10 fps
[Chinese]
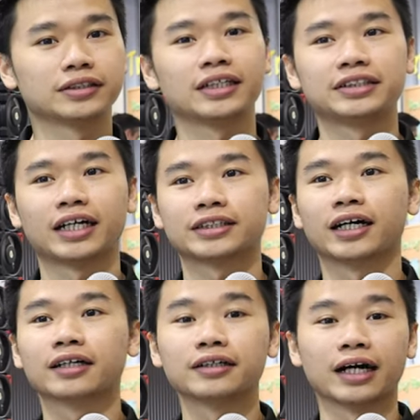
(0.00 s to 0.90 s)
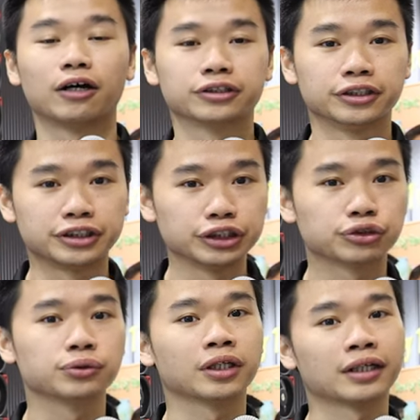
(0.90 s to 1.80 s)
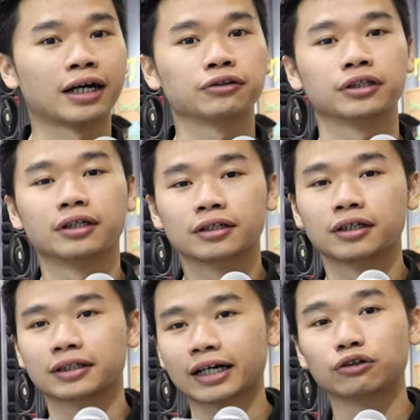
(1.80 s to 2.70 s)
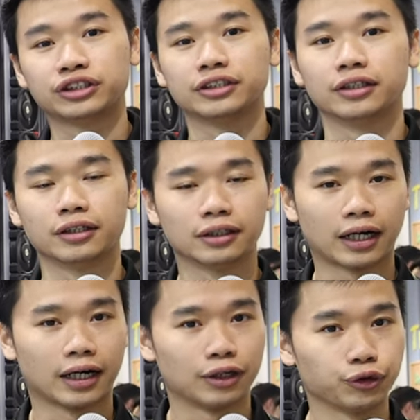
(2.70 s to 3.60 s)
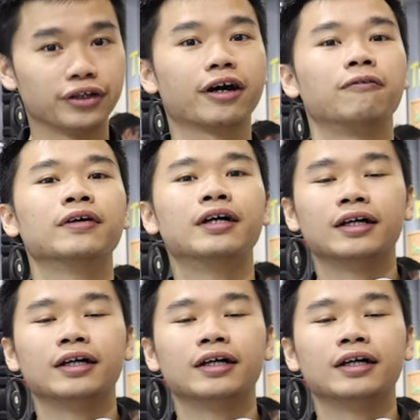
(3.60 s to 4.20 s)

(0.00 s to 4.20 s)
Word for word: 再加上更好的技术、更高的更高级的啊原料。